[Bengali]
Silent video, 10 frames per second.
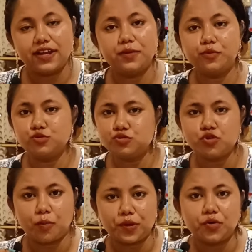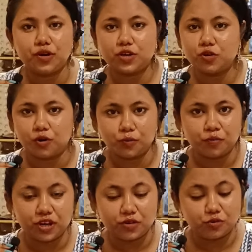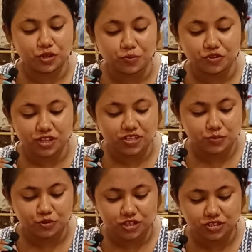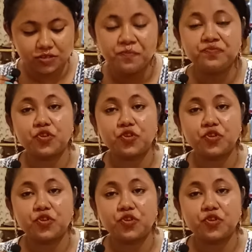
বাইরে প্রচুর শপিং করে গরম হয়ে রোদের মধ্যে এসে বসেছি